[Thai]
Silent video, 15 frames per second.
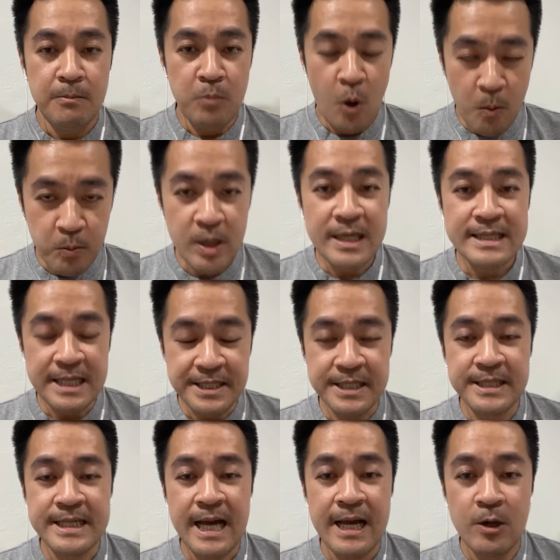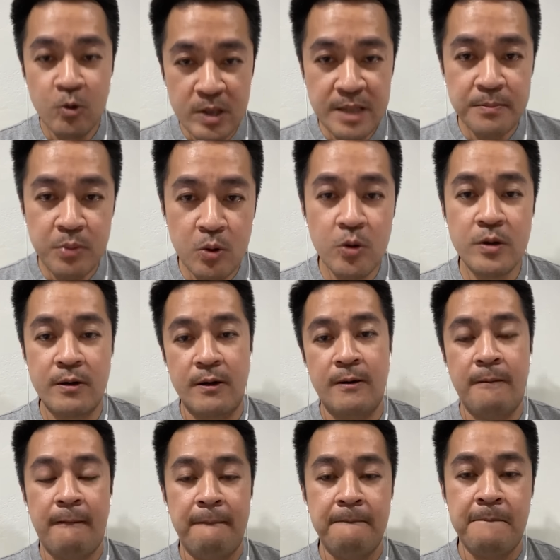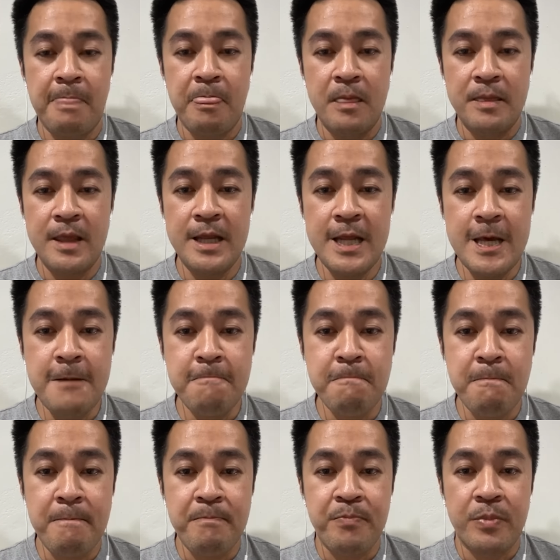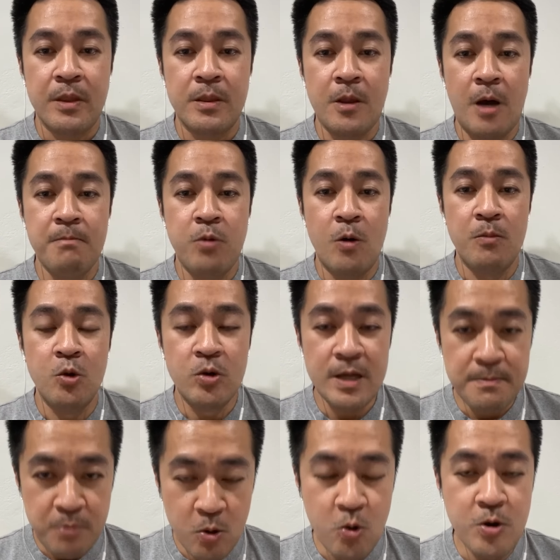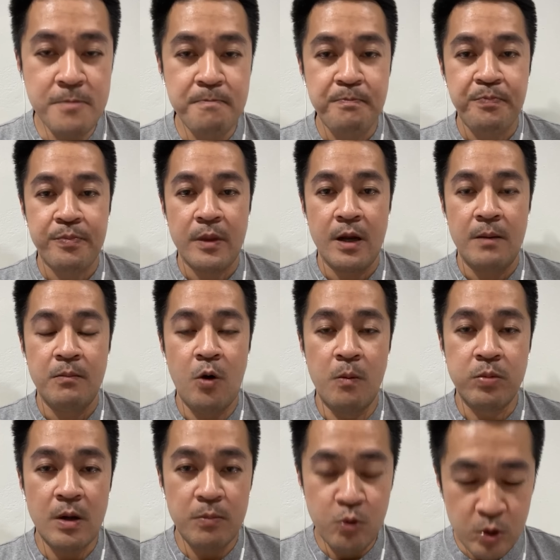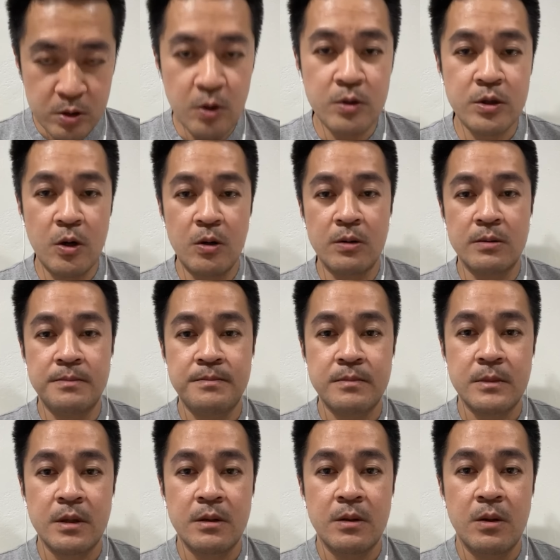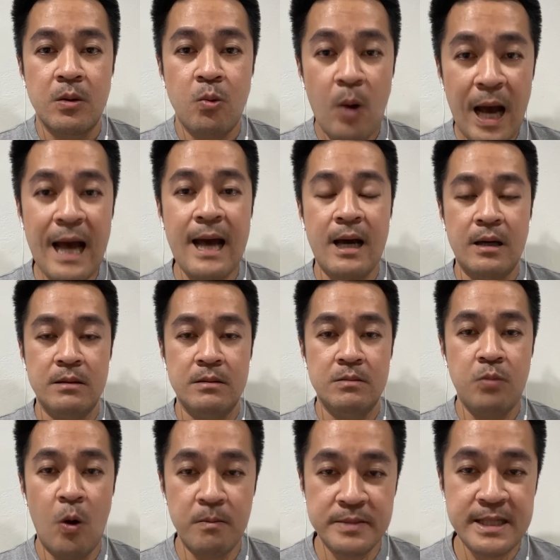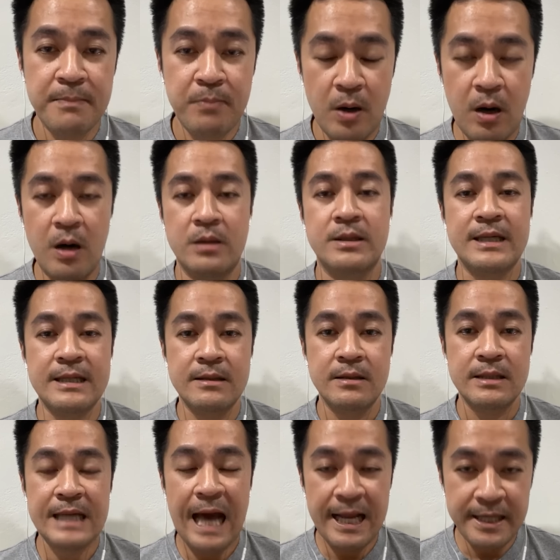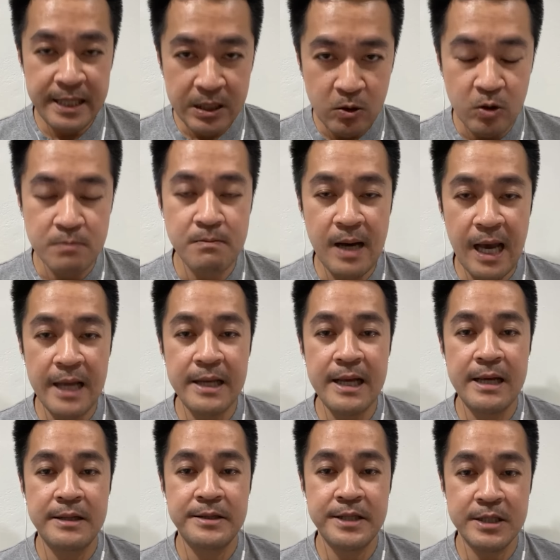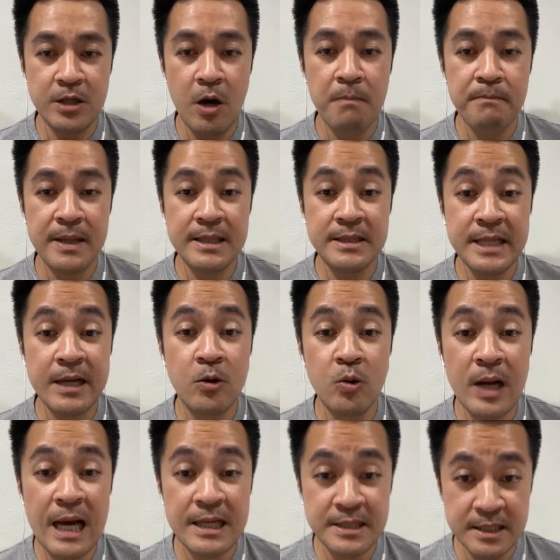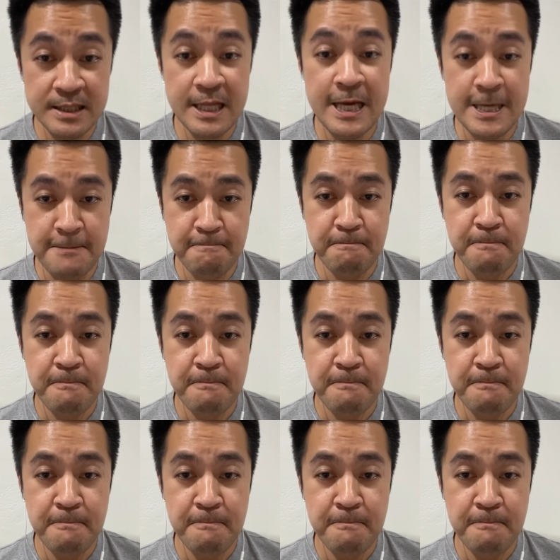ผมก็เลยตัดสินใจลุกขึ้นพูดทีนี้ตอนผมลุกขึ้นพูดผมก็พูดตรงๆว่าผมซัพพอร์ตการที่กฎหมายเนี่ยจะต้องเป็น secular state